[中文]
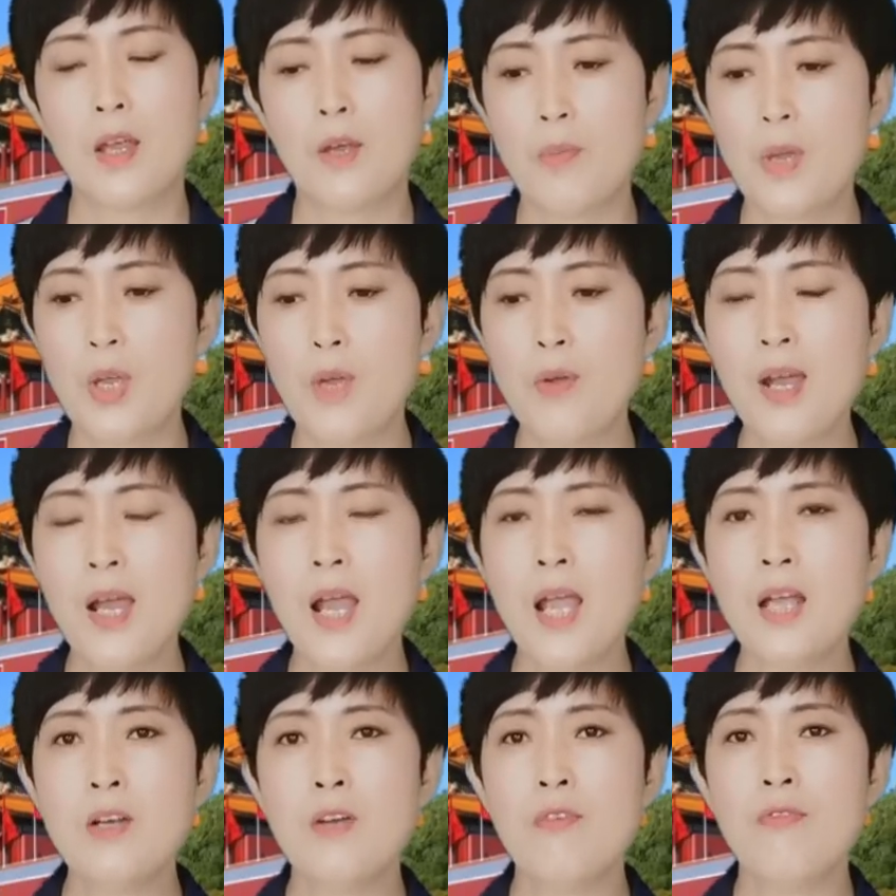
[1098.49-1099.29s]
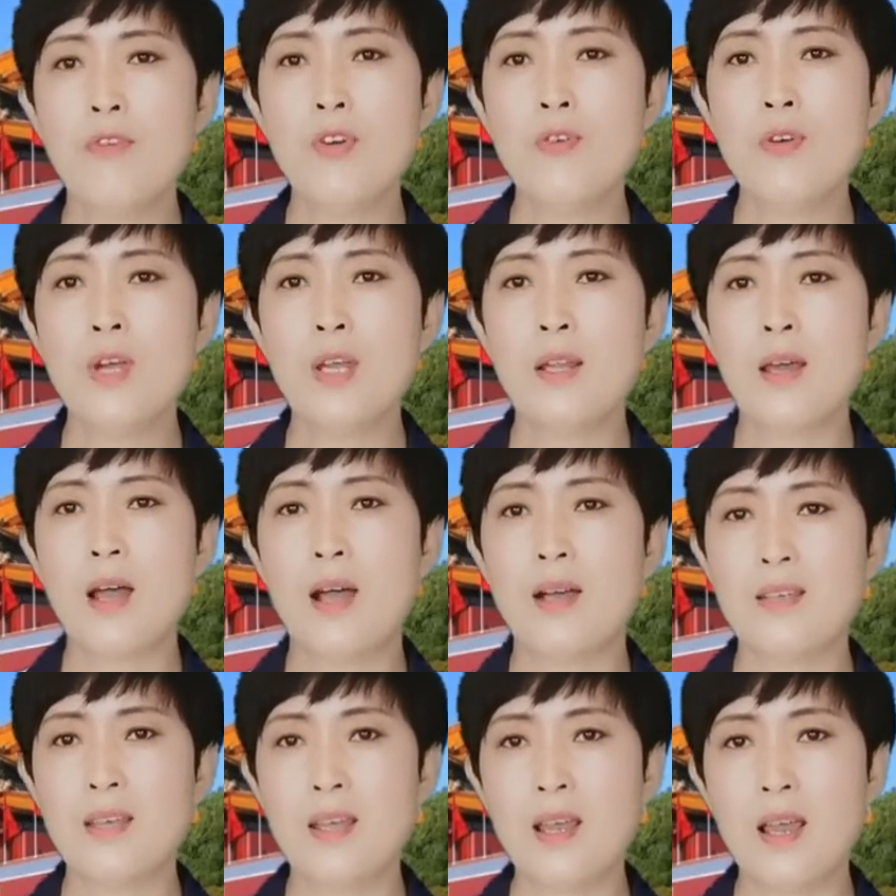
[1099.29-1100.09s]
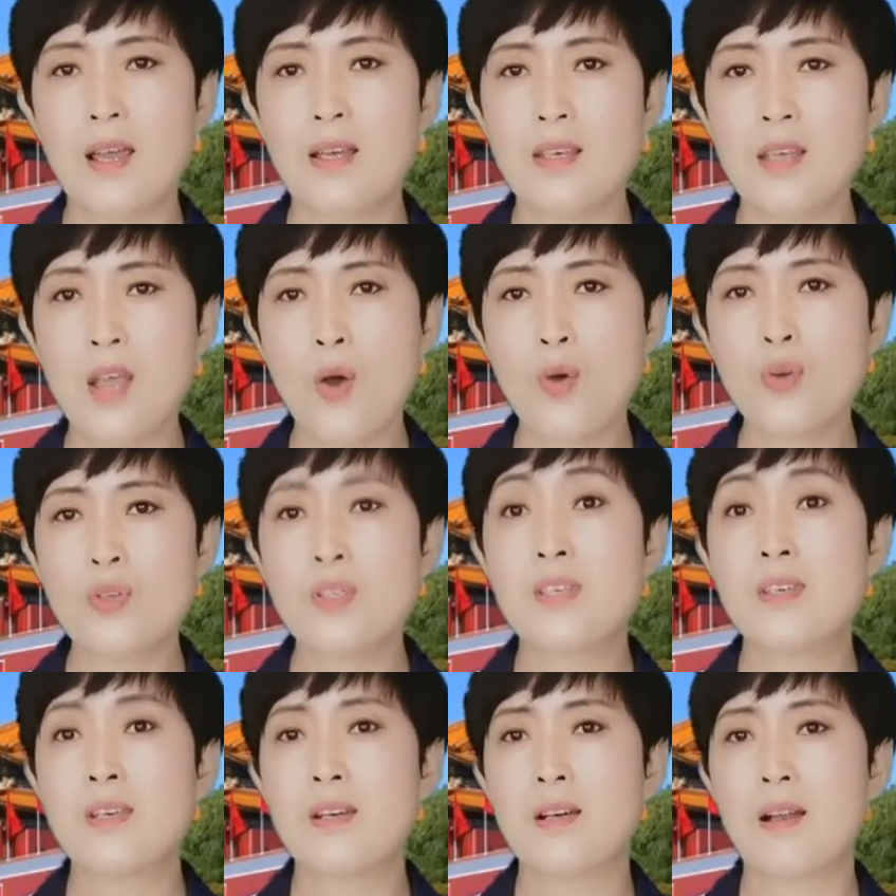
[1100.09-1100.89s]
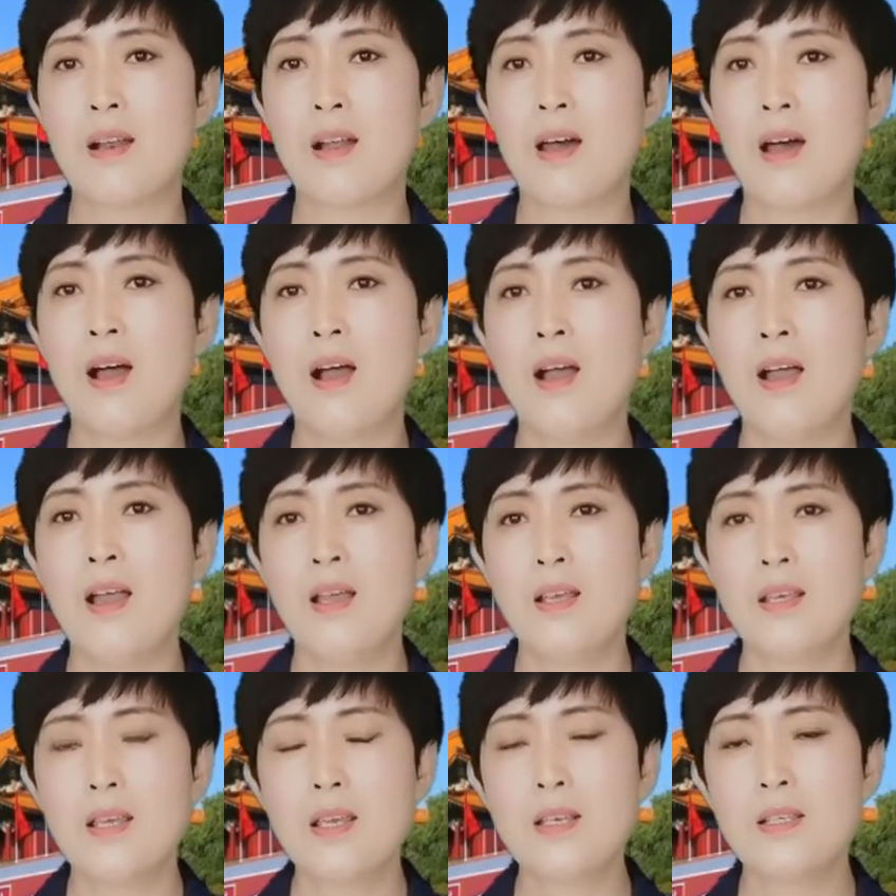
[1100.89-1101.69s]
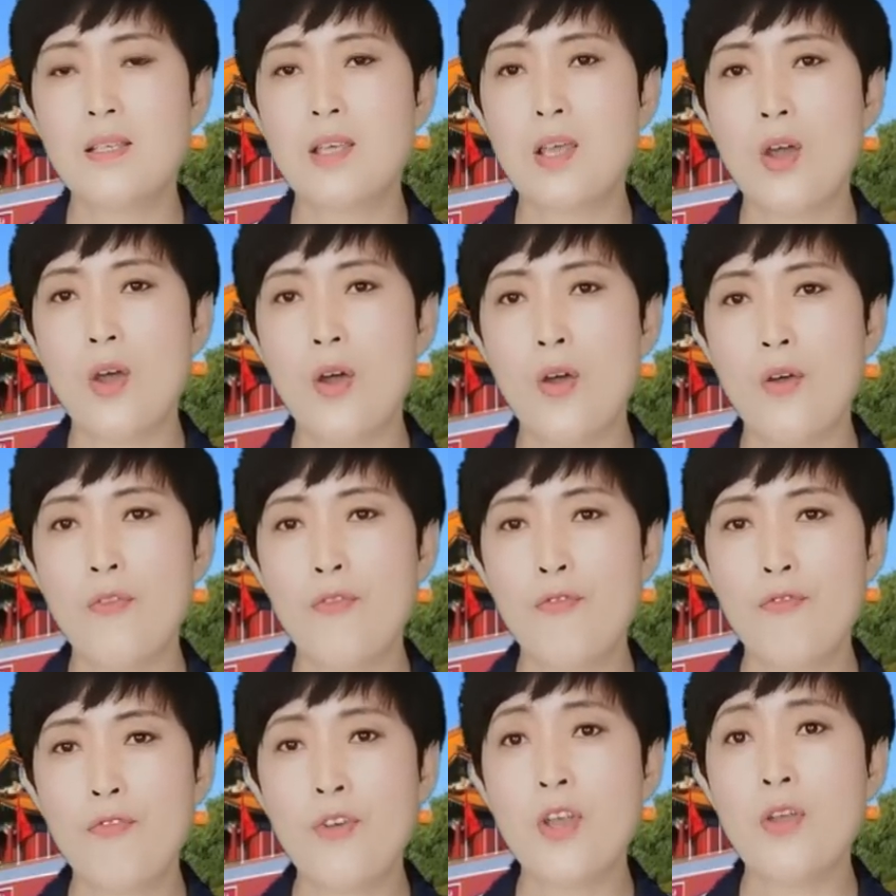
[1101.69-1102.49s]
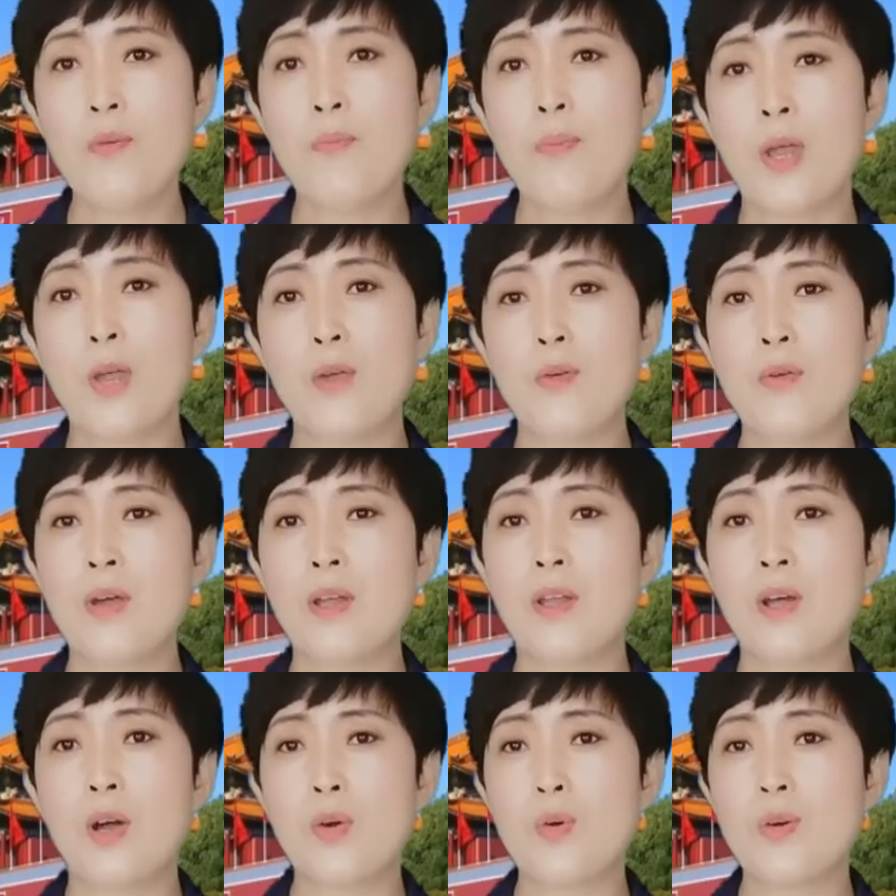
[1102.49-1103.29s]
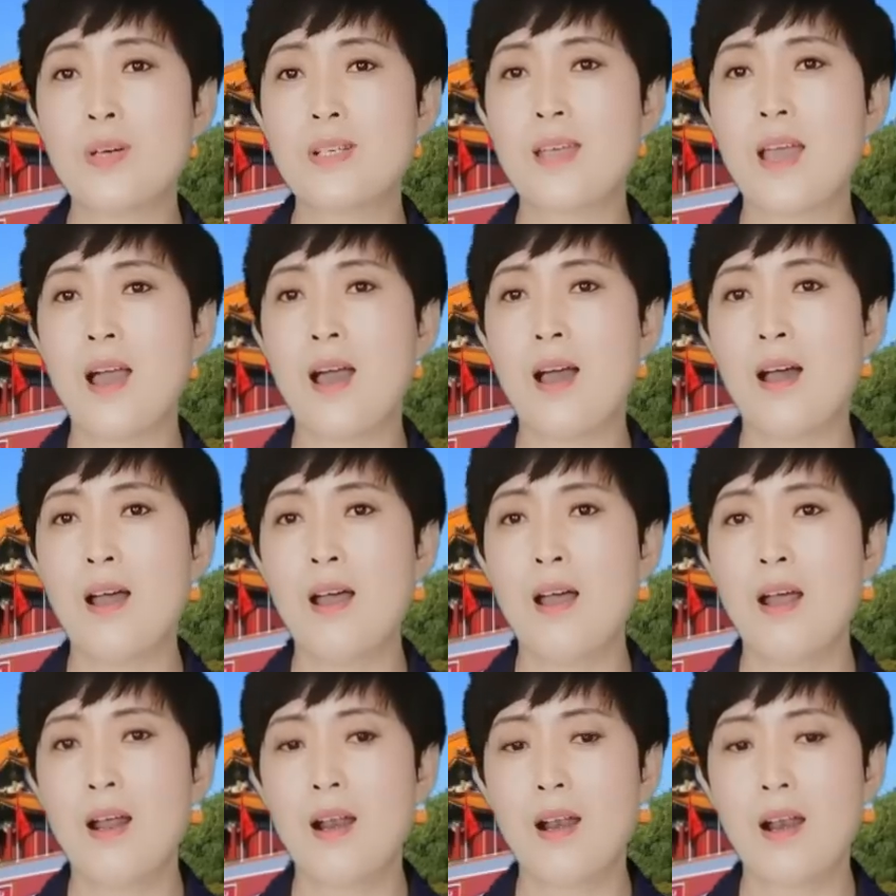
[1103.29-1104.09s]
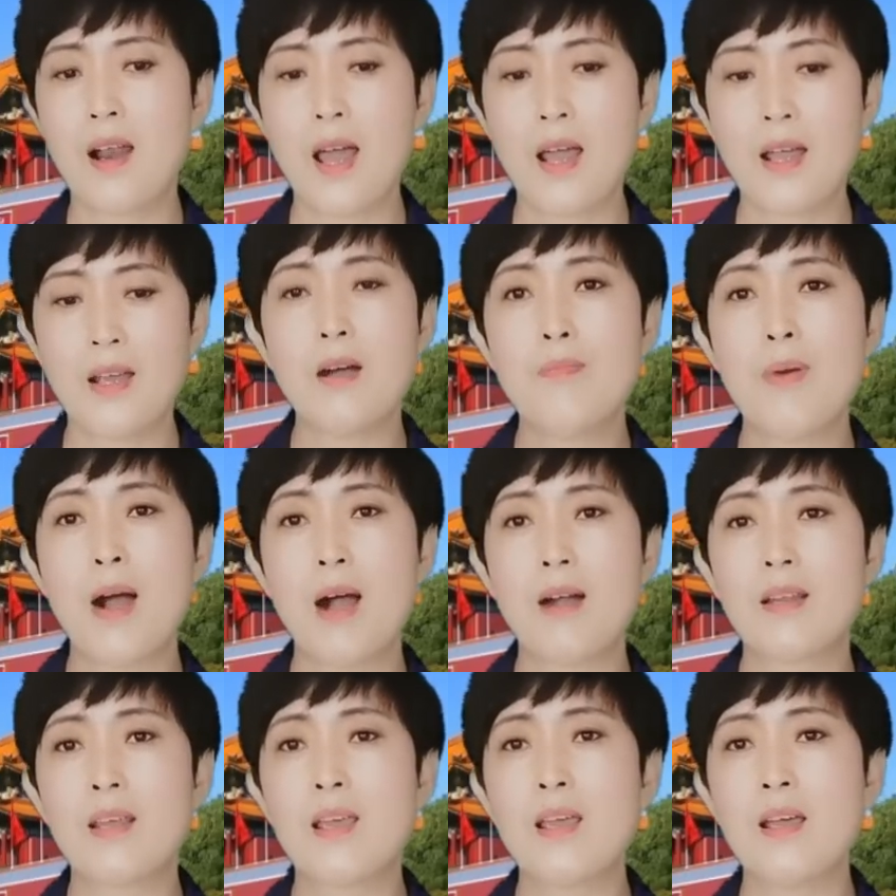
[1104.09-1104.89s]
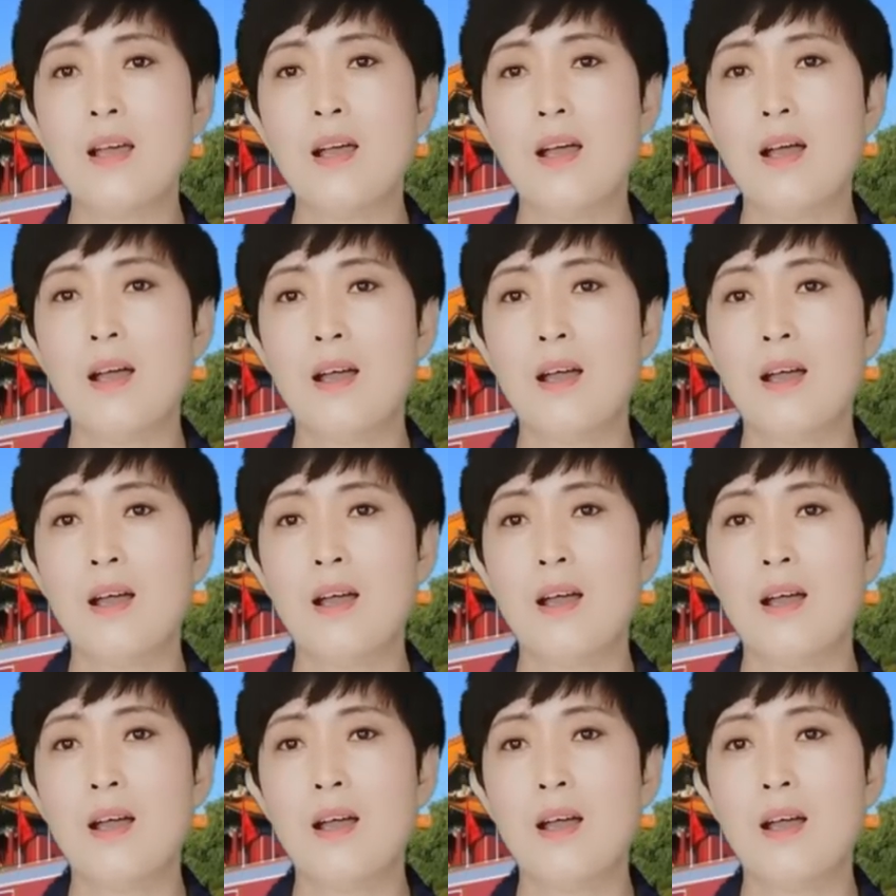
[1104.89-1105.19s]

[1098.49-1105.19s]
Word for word: 北约开这个峰会呢，也邀请了一些非北约的国家来旁听、